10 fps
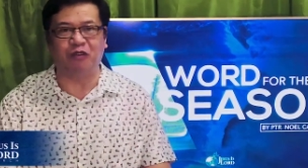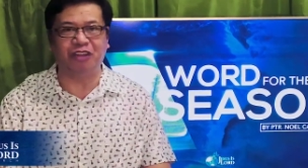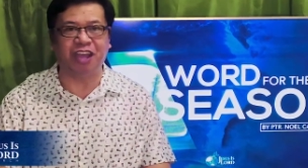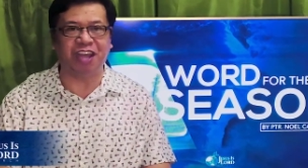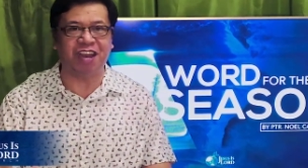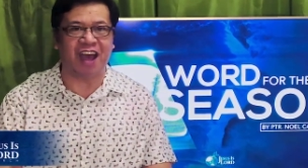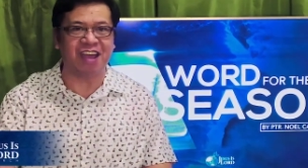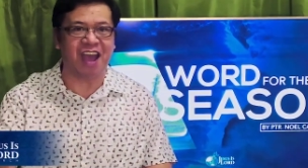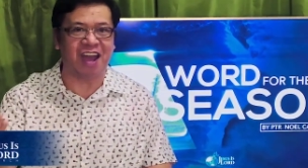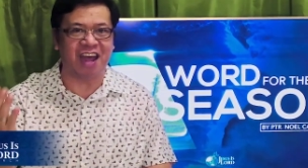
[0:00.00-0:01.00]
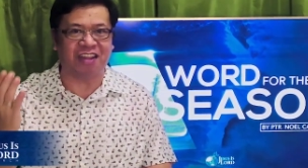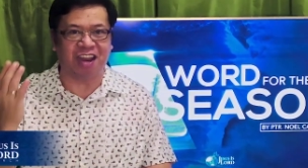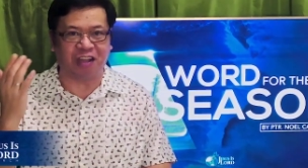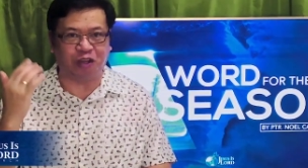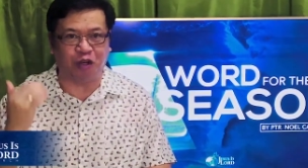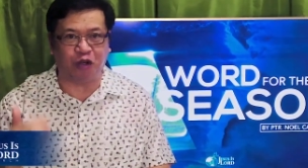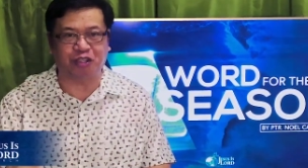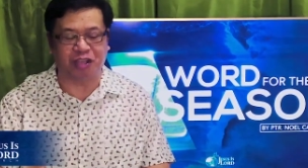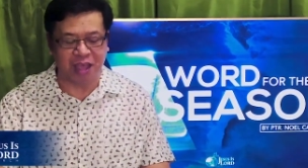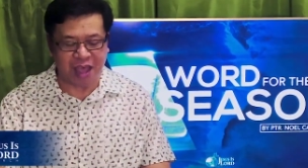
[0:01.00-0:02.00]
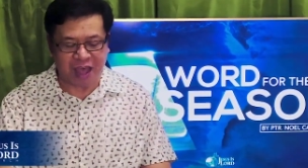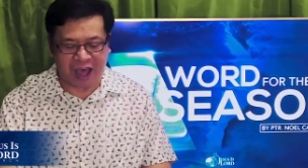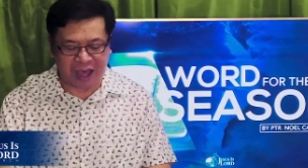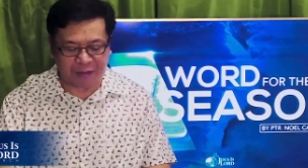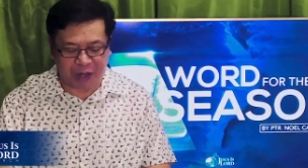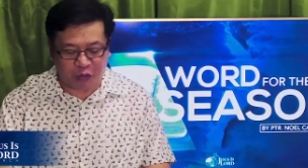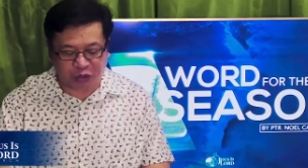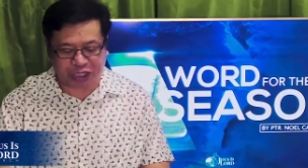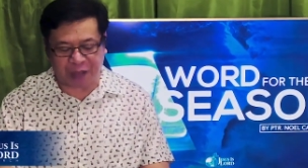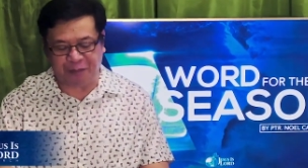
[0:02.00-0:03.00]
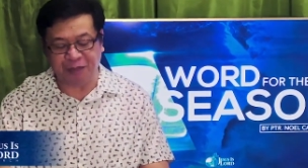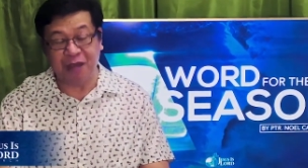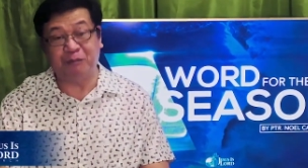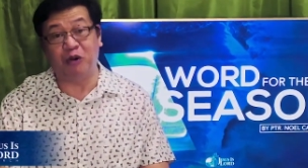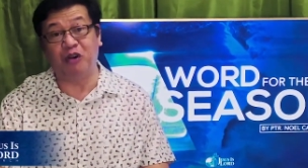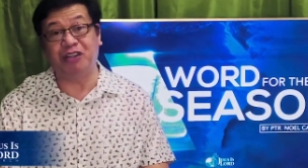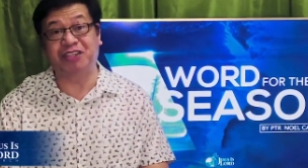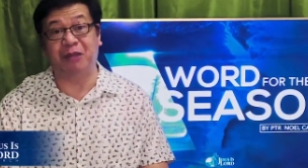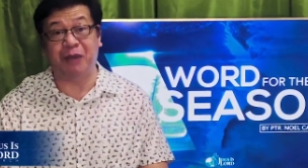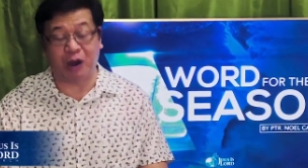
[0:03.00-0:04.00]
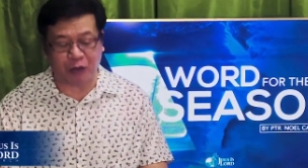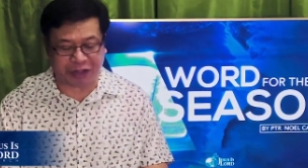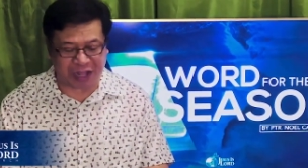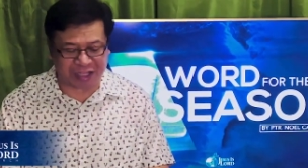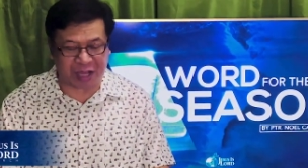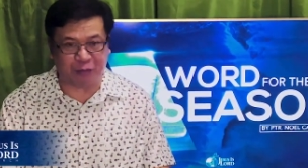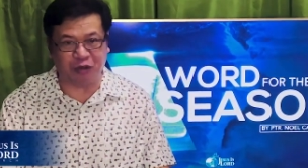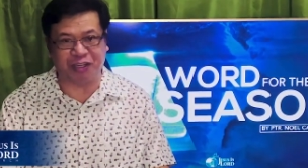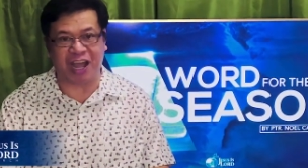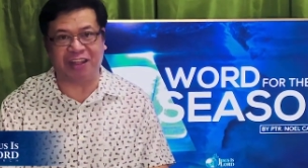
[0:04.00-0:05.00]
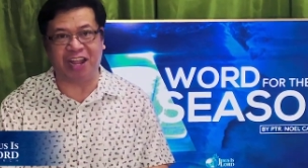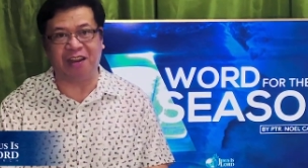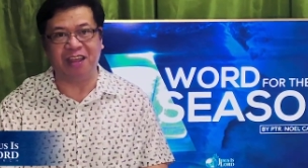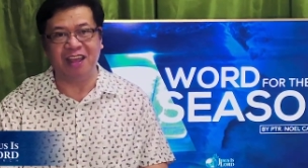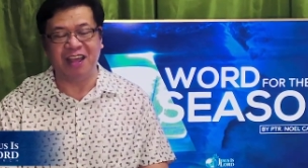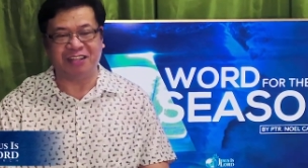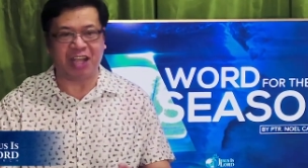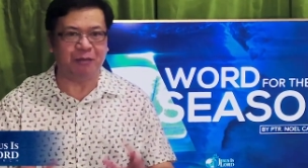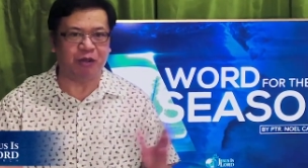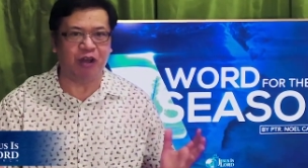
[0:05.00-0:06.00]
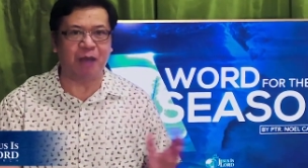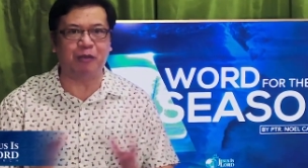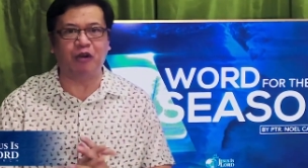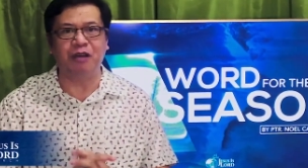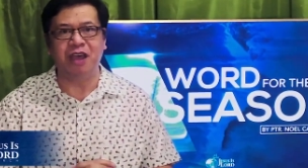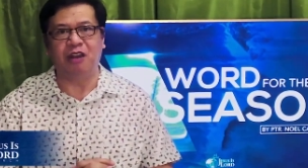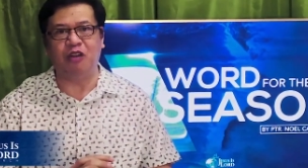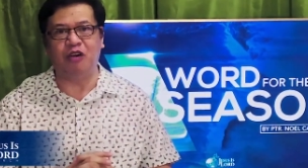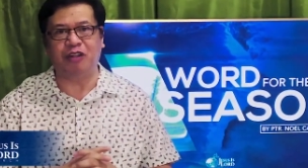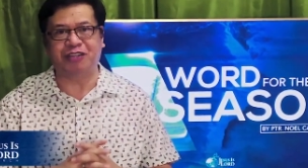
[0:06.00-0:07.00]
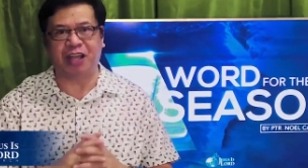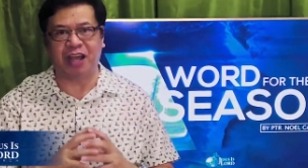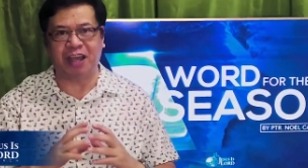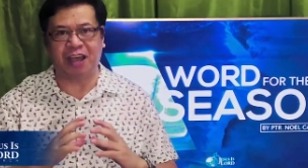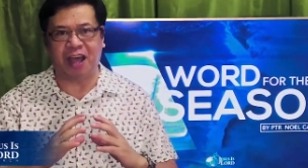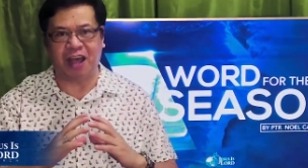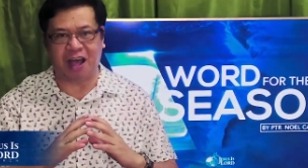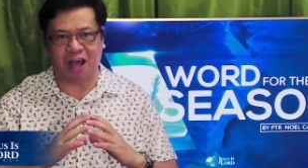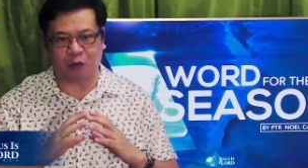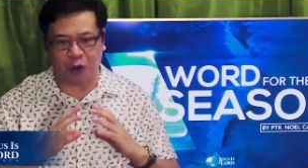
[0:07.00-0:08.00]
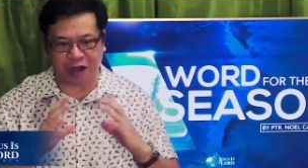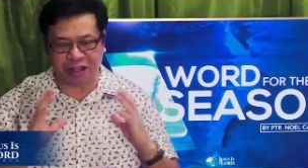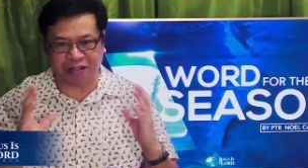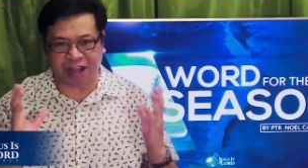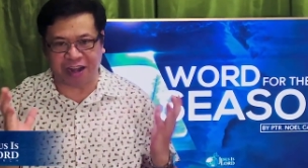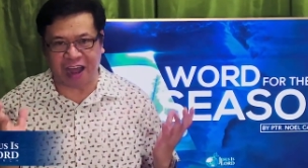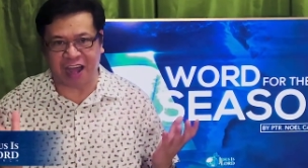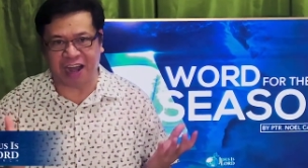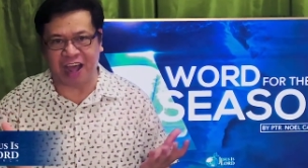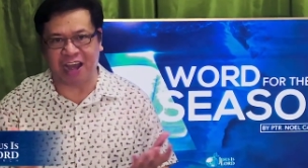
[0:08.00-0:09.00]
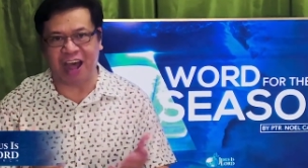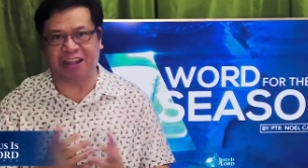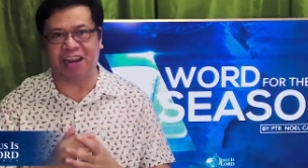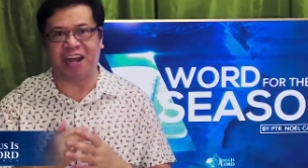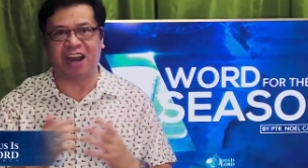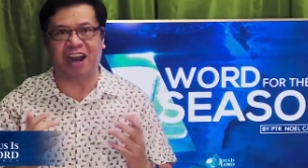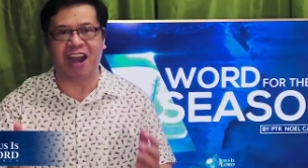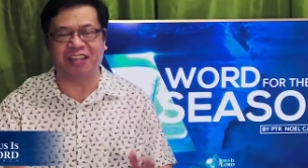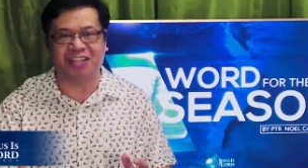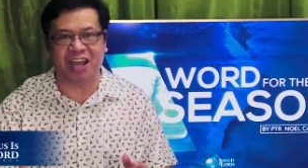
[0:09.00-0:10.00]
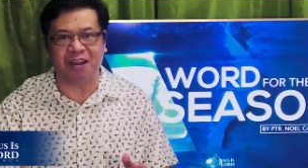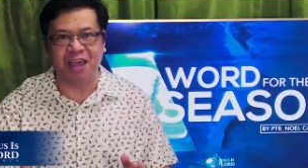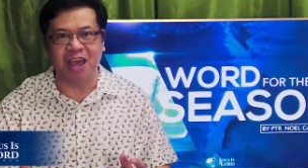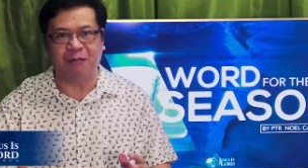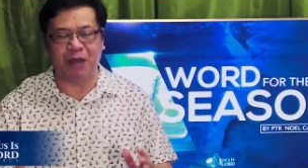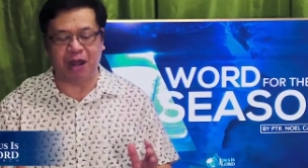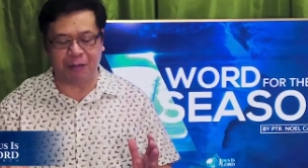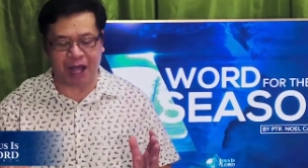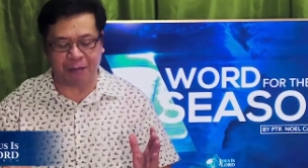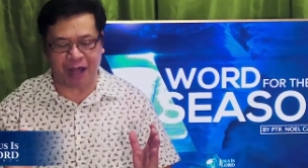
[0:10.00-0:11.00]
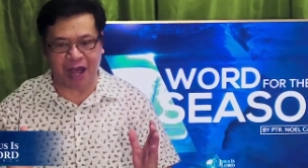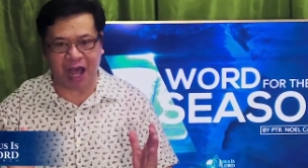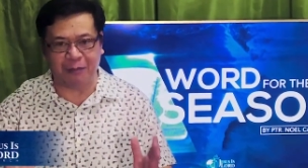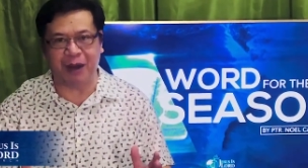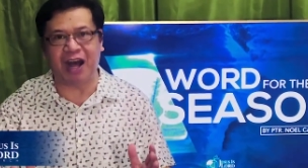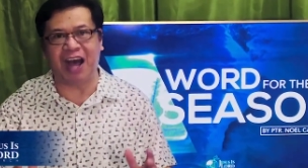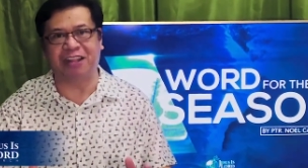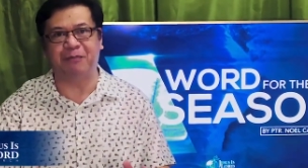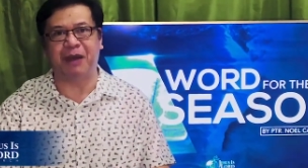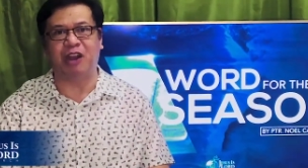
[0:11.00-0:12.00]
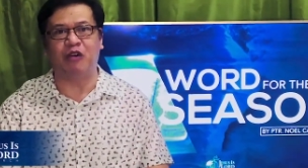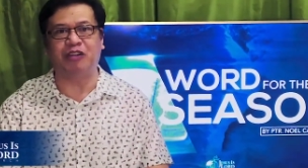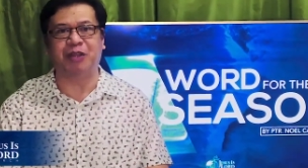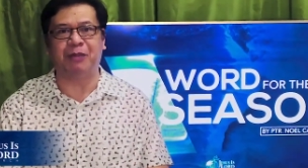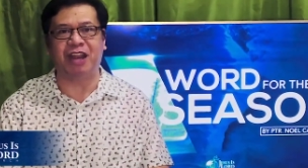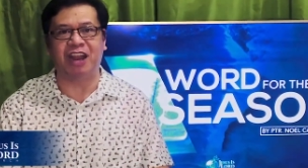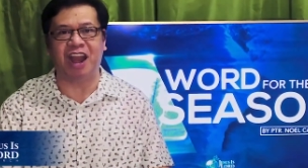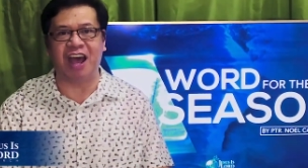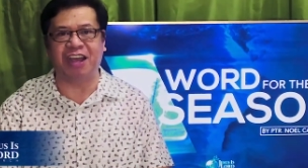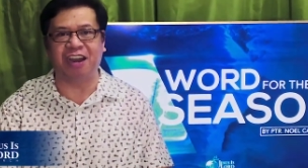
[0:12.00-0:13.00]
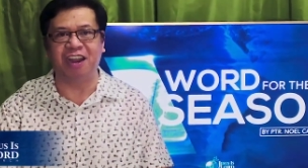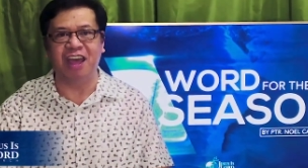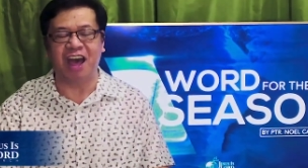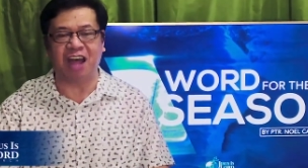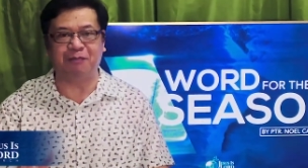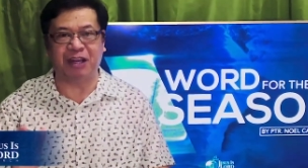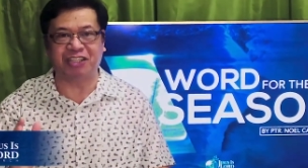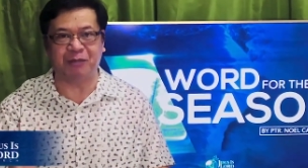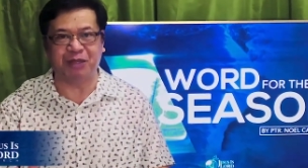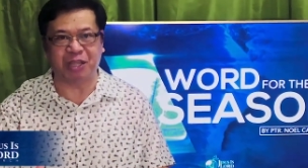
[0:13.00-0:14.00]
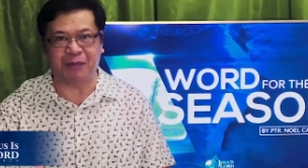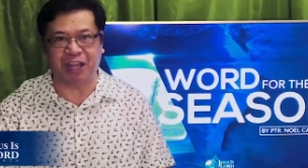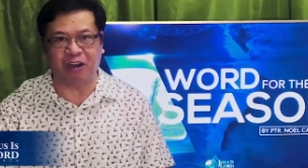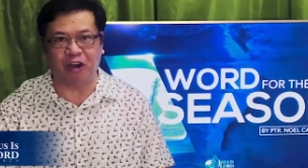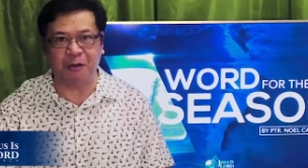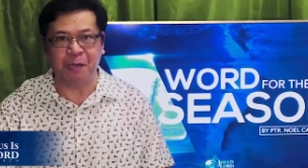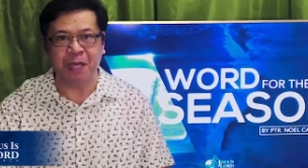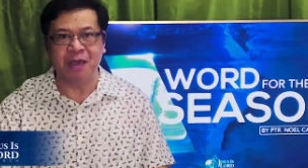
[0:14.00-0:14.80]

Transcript: kundi inahayaan natin ang Diyos ay mangusap po sa bawat isa po sa atin. Sabi ko nga po, no, sa uh, quarantine na, na natin nararanasan, mahaba ang ating panahon sa pananalangin at pagsaba sa Panginoon